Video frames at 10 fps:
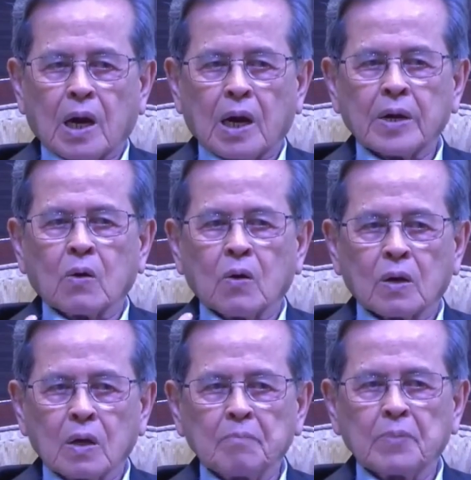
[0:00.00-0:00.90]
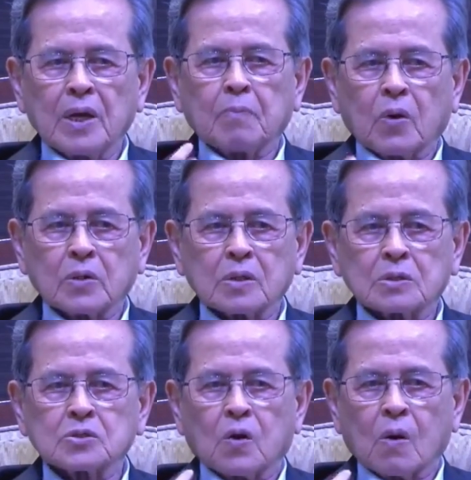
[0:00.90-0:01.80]
ยกฎระเบียบกฎกระทรว
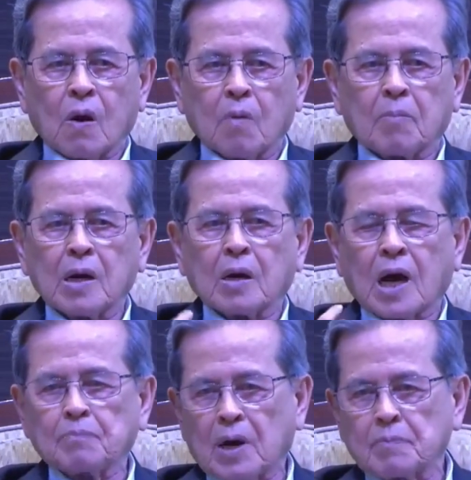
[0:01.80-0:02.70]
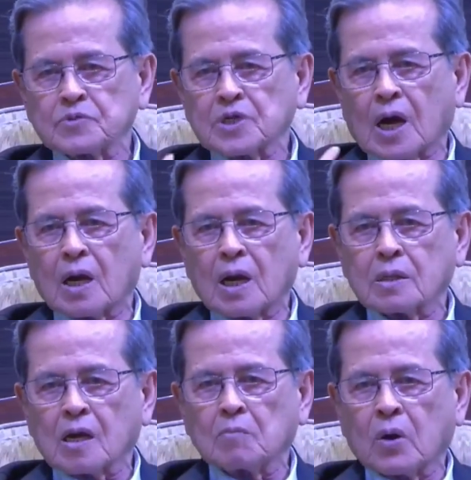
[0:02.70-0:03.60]
งข้อบังคับคำสั่งอะไรทั้ง
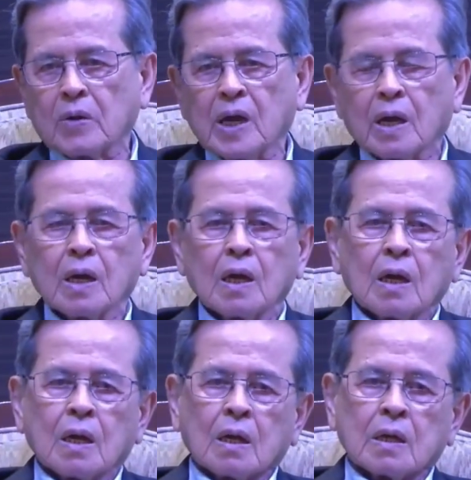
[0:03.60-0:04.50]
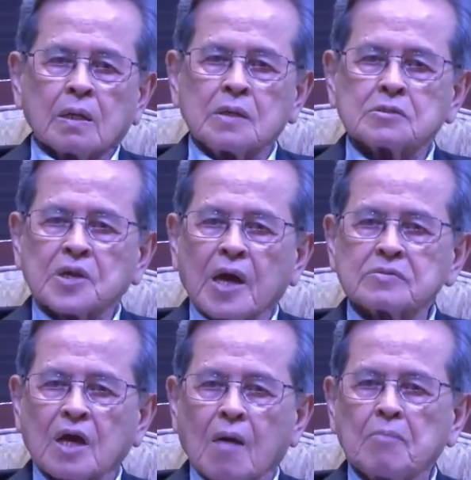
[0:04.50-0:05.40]
หมดเนี่ยได้แสนสา
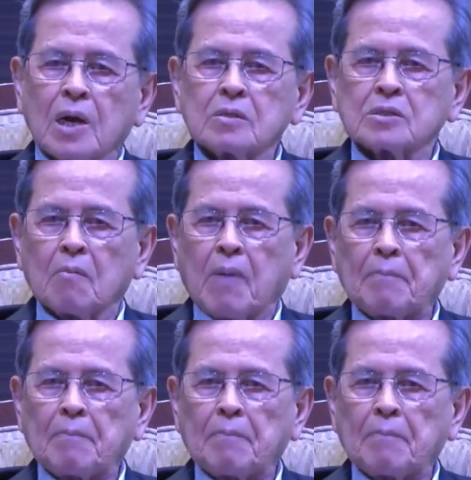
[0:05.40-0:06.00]
มหมื่นฉบับ